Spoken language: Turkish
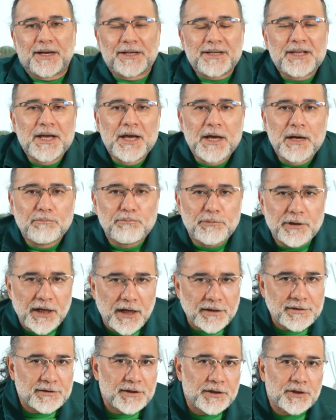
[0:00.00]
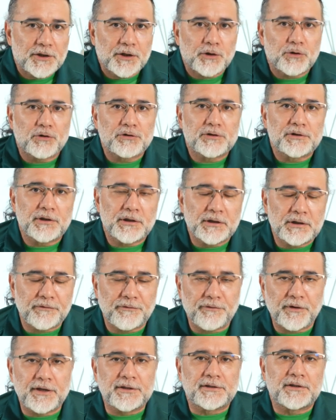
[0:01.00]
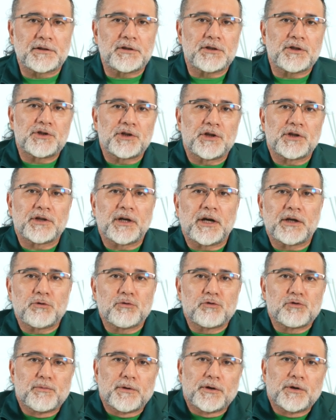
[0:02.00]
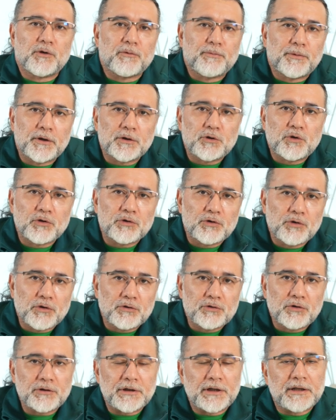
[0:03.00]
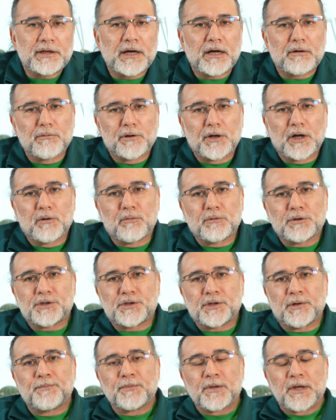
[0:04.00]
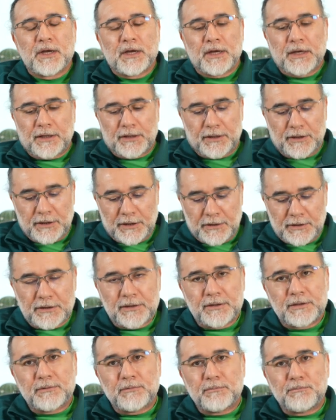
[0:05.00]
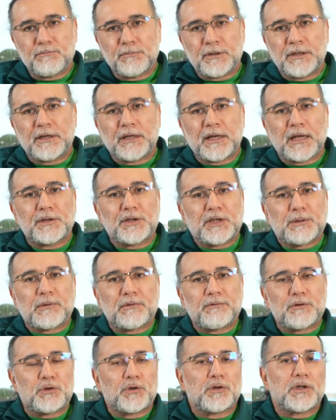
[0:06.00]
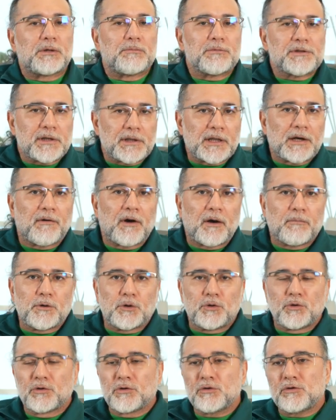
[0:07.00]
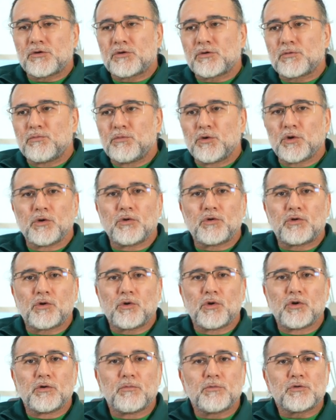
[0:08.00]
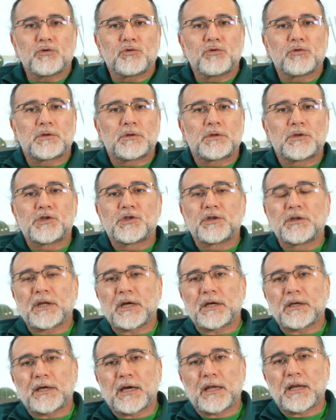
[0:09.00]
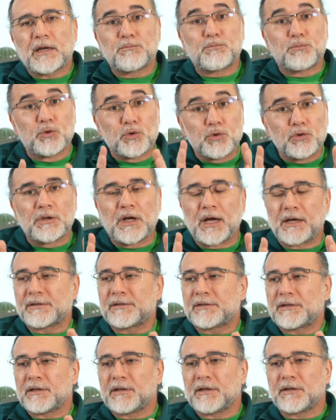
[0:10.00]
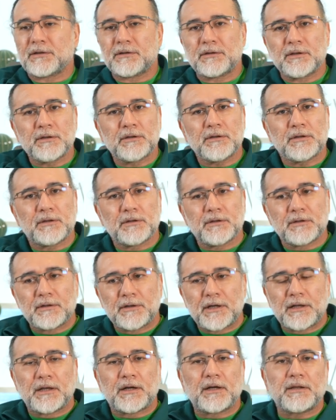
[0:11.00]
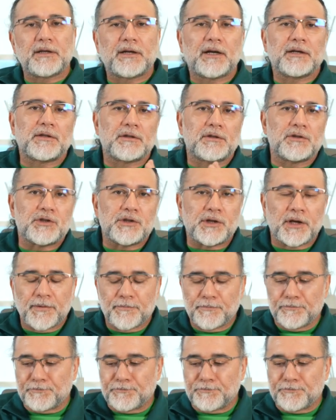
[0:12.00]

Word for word: ben plastik rekonstrüktif ve estetik cerrahi uzmanı operatör doktor İlker Manavbaşı. E, bilgilendirme videolarımıza devam ediyoruz. Bugünkü konumuz yurt dışından gelen burun hastalarının e, nelere dikkat edeceği.